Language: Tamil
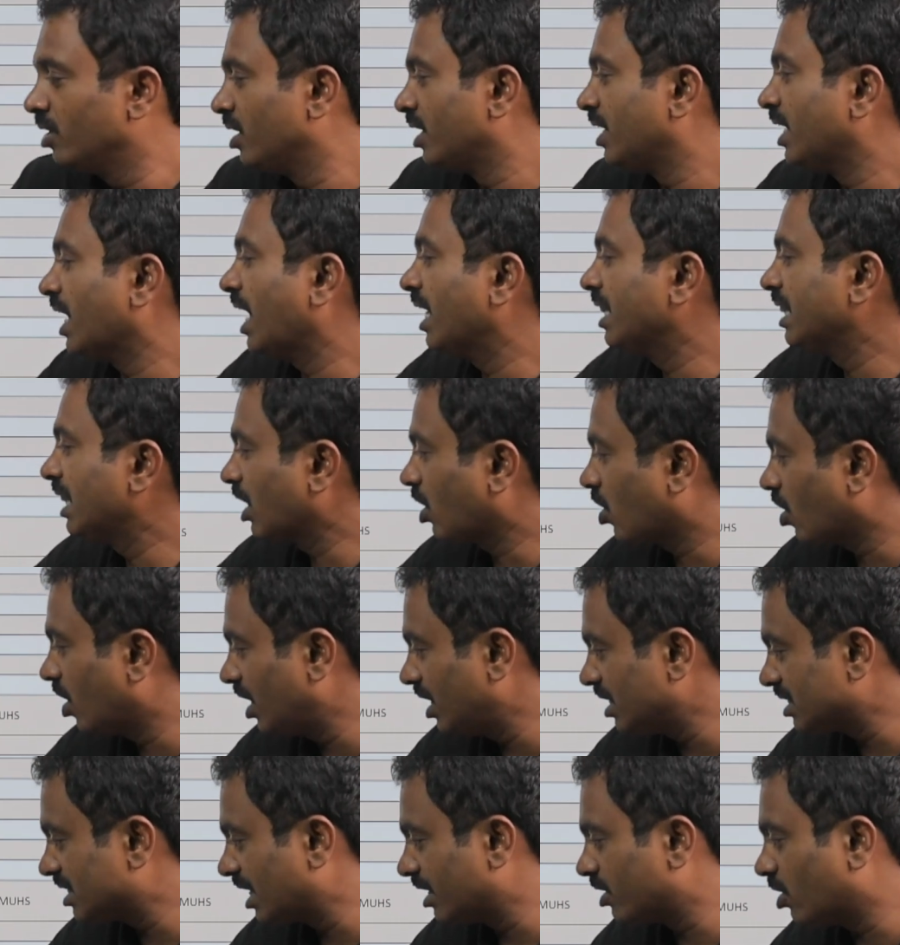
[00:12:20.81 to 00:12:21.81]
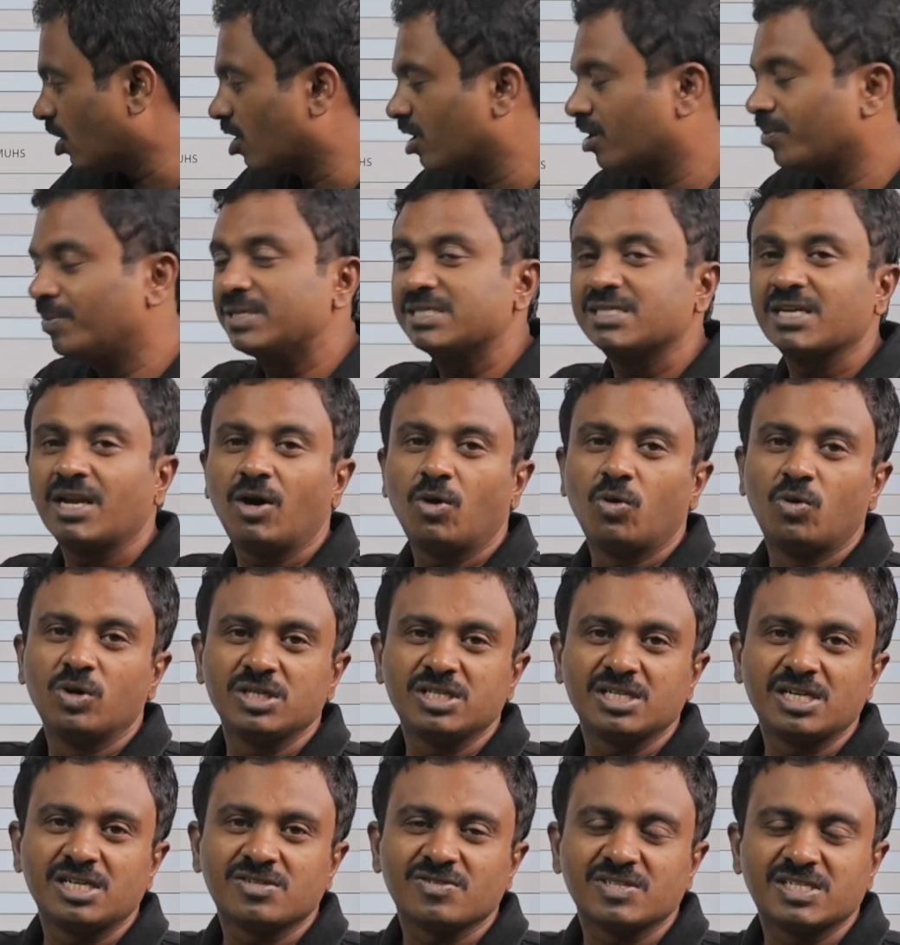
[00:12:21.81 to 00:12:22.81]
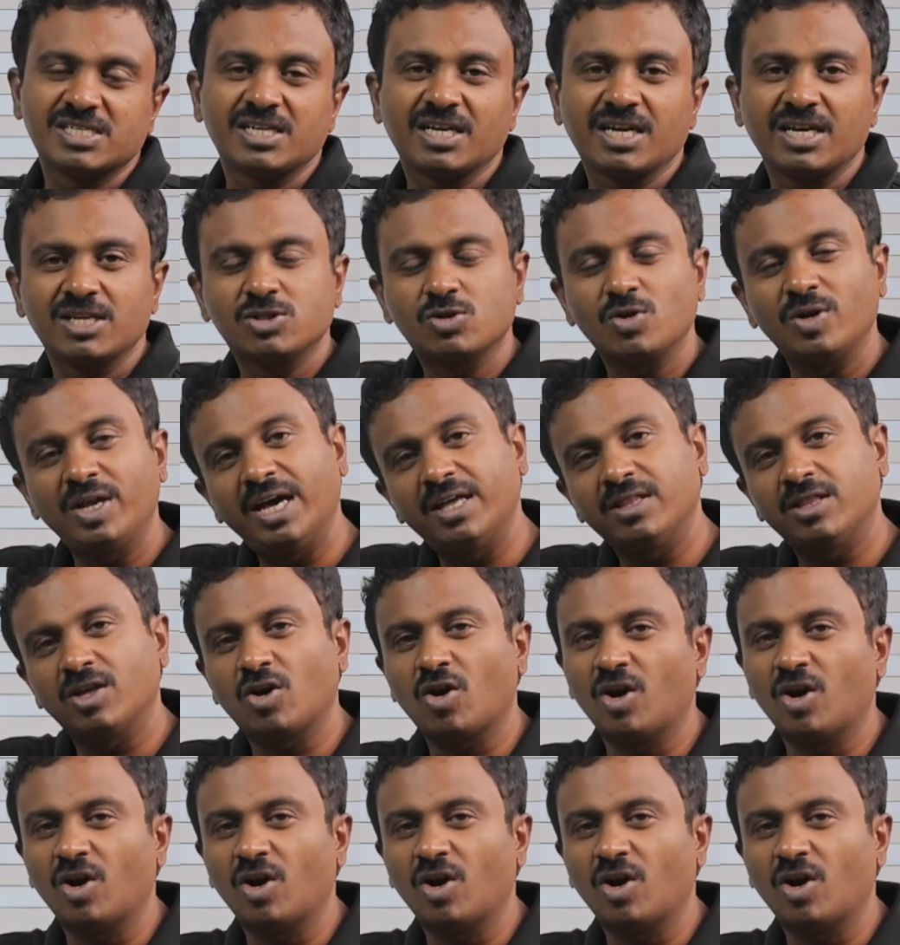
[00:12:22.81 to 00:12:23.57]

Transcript: நான் அந்த காலேஜில் டாக்குமெண்ட்ஸ் எல்லாம் ஒரிஜினல்ஸ் வச்சிருக்கேன்னு சொல்லி அந்த